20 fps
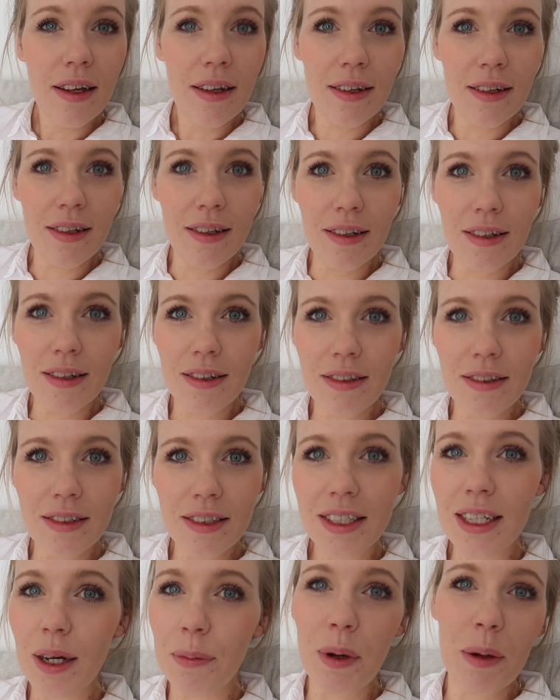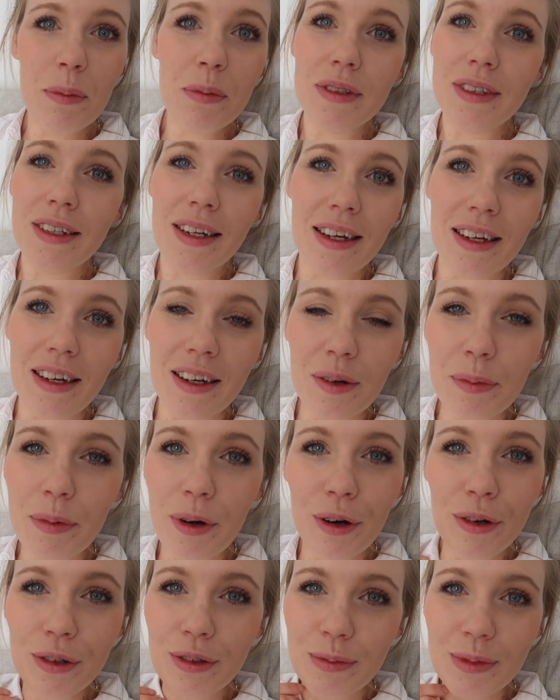Äh, ich habe ein bisschen länger
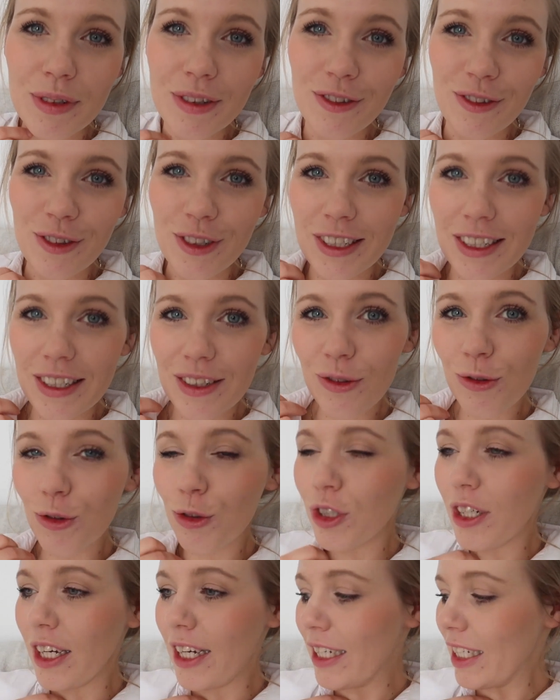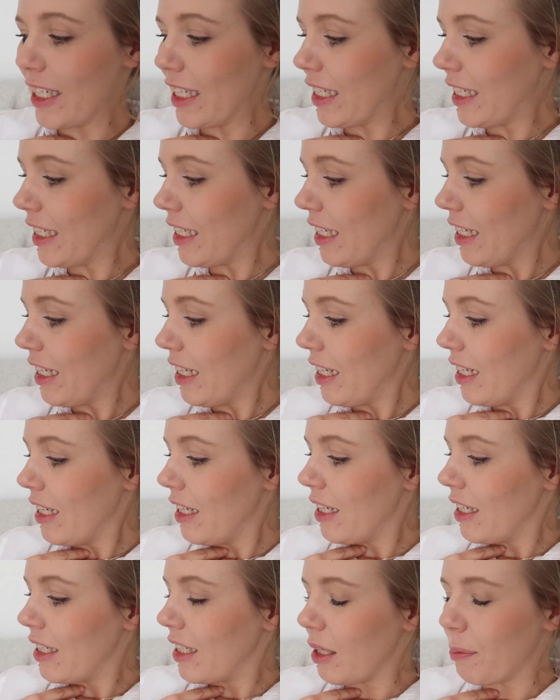gebraucht, um ins neue Jahr zu starten.
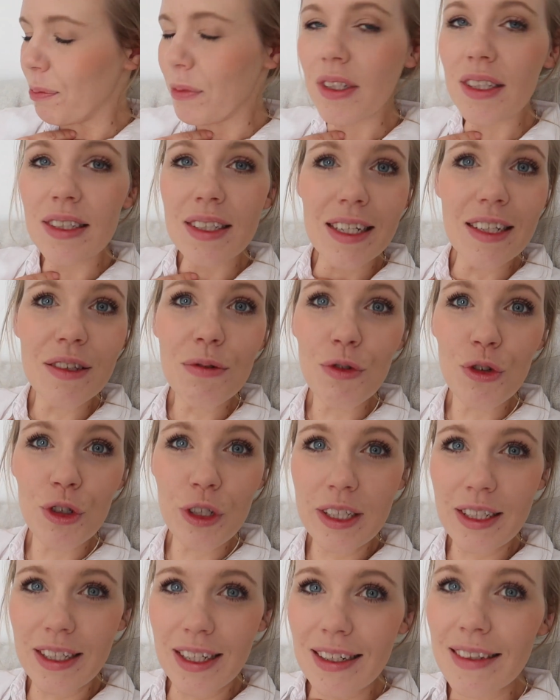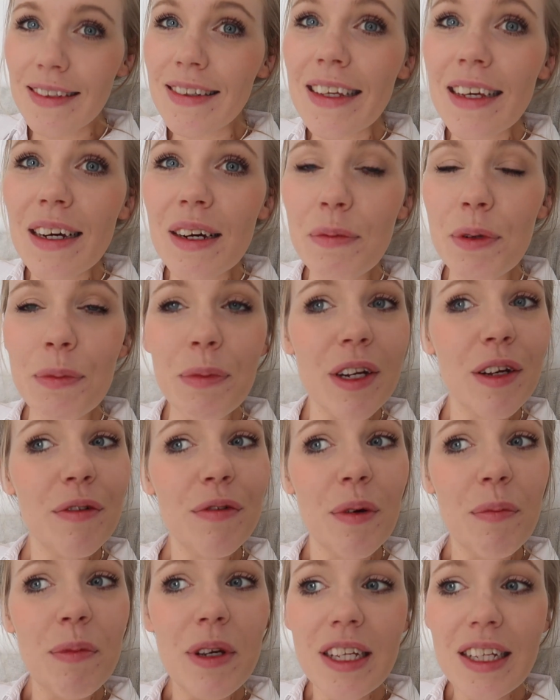Ich habe die Zeit zwischen den Jahren sehr mit meiner
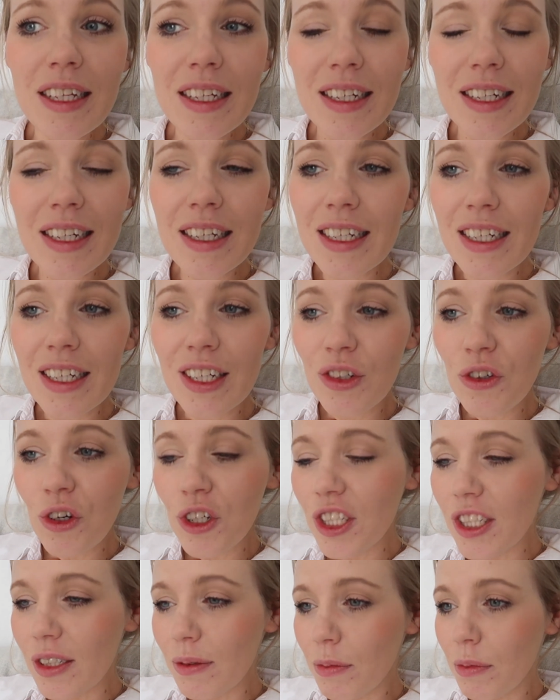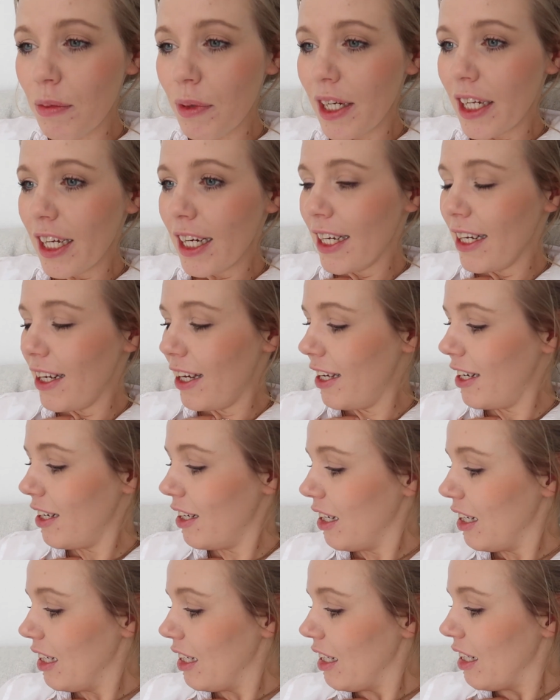Familie genossen, mit meiner
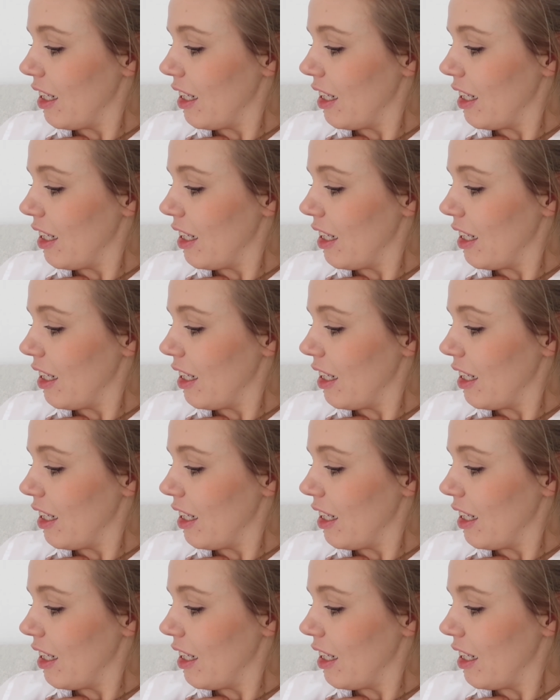Kleinen.